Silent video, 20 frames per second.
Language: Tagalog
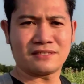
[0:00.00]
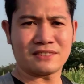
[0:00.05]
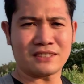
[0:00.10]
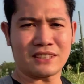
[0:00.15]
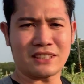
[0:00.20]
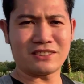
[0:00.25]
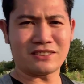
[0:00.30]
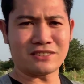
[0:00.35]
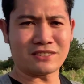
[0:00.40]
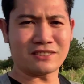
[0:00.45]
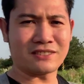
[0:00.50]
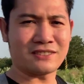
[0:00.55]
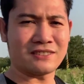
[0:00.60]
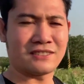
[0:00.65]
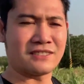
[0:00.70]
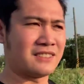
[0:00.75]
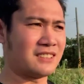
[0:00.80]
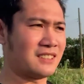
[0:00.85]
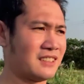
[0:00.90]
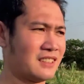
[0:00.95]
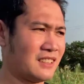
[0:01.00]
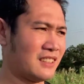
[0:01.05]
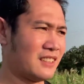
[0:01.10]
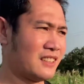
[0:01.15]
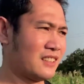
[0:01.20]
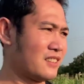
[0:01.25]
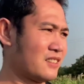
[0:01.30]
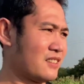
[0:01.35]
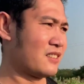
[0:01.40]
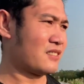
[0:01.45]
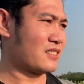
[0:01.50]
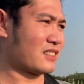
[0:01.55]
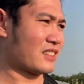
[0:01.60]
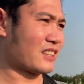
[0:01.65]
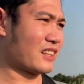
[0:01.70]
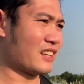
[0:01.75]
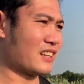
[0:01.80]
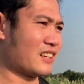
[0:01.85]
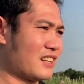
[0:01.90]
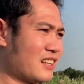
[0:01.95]
Ayan o.
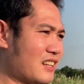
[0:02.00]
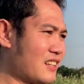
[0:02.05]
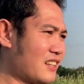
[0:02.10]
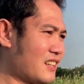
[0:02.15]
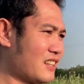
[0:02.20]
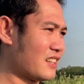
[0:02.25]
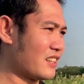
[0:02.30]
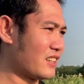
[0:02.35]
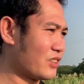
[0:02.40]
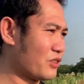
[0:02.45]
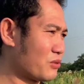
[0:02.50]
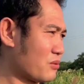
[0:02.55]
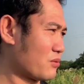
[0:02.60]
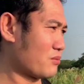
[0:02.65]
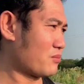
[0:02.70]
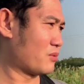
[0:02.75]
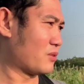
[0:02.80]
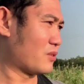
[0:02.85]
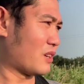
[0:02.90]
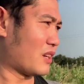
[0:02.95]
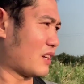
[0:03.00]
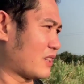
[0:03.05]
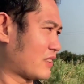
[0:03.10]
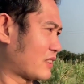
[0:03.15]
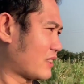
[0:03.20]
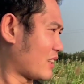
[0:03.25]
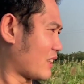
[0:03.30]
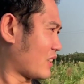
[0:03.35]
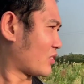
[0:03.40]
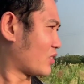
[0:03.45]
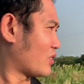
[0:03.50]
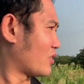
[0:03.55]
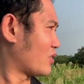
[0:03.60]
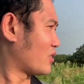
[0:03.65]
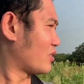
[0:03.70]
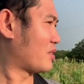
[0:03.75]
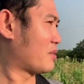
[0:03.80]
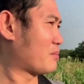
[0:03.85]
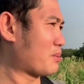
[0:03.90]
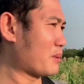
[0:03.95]
Kaya yung bunga nito
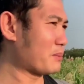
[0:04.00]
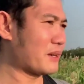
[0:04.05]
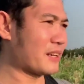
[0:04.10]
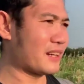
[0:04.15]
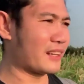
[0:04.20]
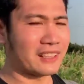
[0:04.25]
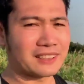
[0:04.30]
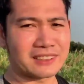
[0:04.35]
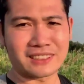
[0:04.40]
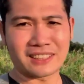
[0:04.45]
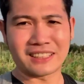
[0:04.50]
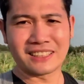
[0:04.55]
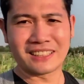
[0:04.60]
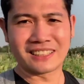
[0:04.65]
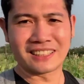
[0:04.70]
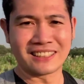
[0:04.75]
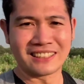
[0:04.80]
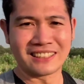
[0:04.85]
ang papangit din.